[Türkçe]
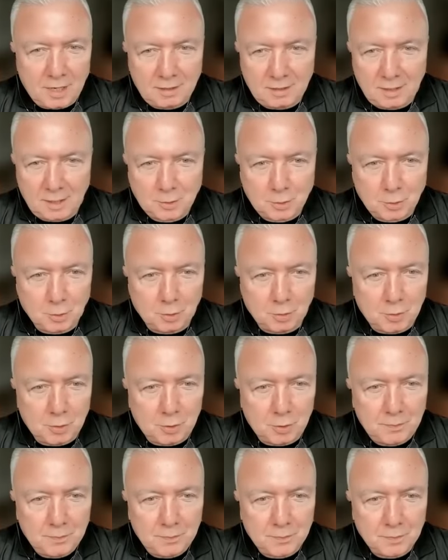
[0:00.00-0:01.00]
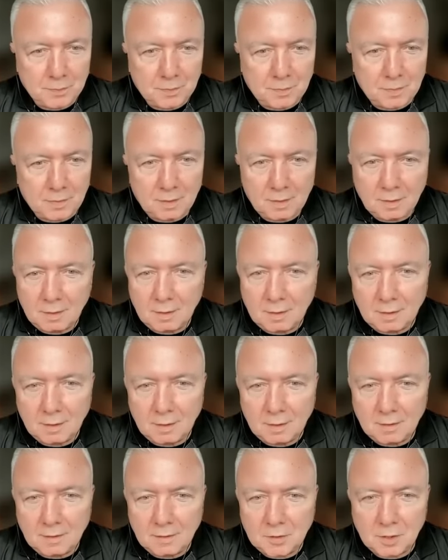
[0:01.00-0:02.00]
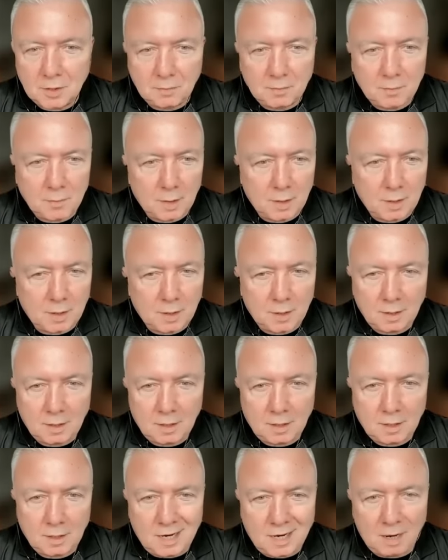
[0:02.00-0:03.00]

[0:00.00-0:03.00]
bir arkadaş grubu. Şimdi